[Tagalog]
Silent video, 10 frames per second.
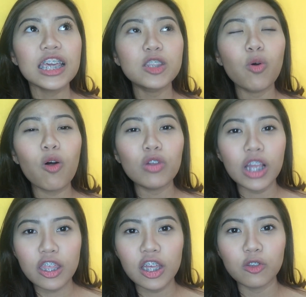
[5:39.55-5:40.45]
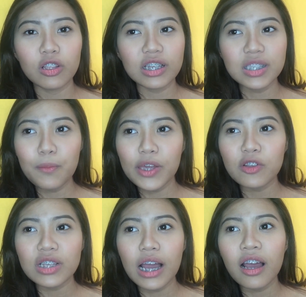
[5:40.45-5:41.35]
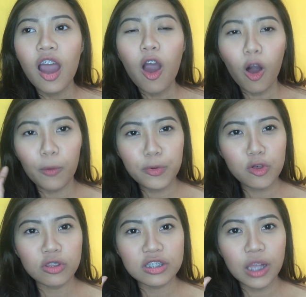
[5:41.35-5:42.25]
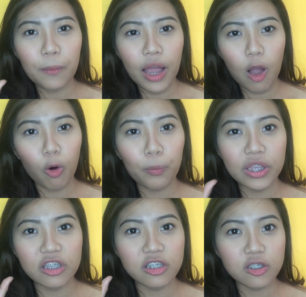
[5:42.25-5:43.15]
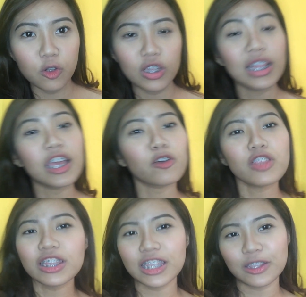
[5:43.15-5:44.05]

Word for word: Kinuha ko lang siya doon kasi meron kang options ng mga openers doon. Nalagay ko siya